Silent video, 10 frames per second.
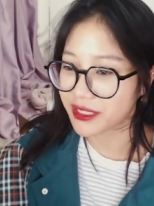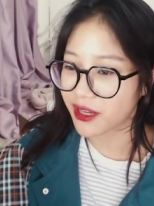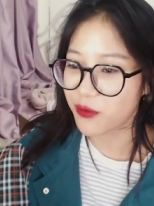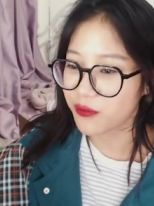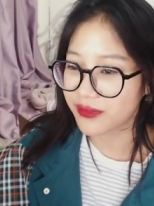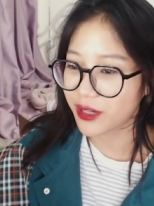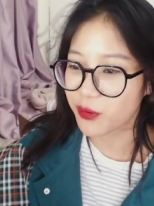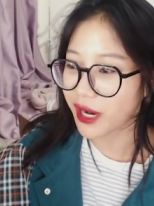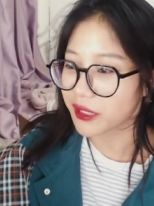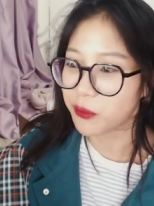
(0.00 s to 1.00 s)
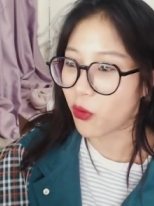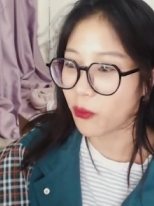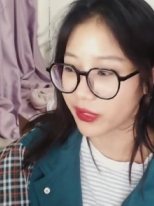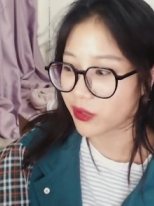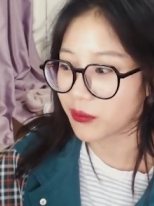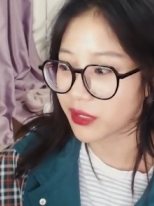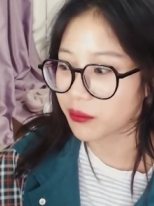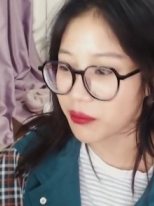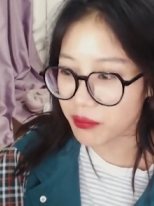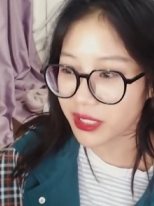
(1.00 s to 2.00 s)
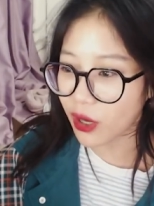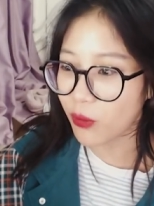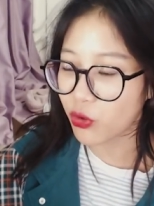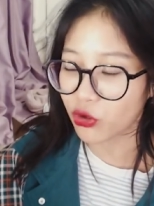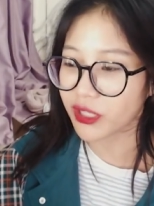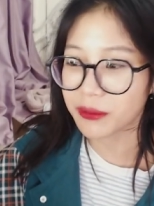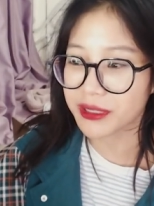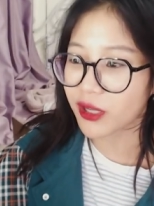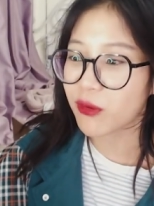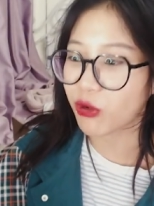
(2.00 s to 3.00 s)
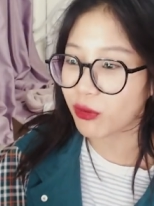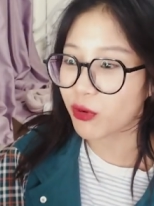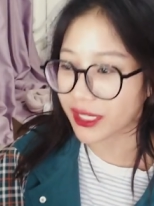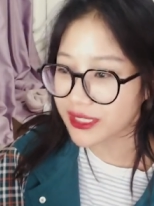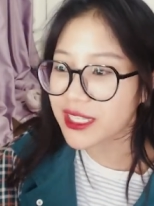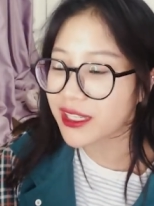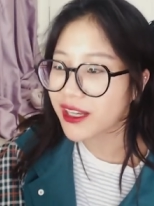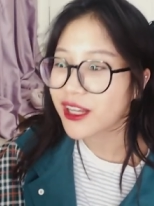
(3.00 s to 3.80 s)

không không cậy được mồm mình đâu mình đã không muốn nói thì mình sẽ không nói một cái gì